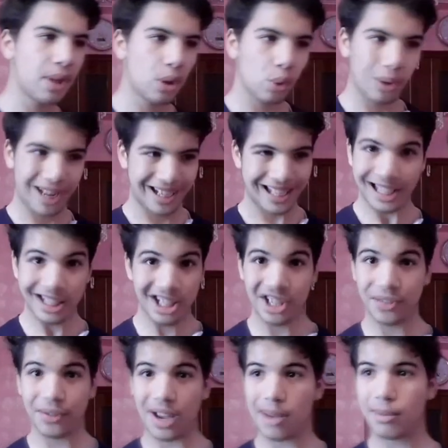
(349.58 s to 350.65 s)
وراح يقدر
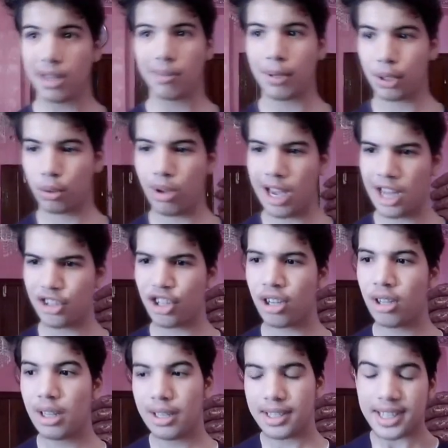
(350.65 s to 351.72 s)
يفهمك باسكو حاجه
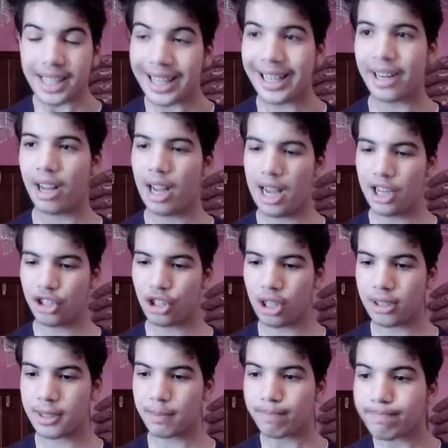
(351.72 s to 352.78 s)
صغيره حاجه
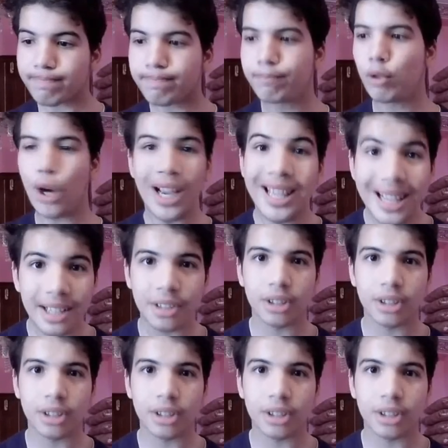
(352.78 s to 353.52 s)
معينه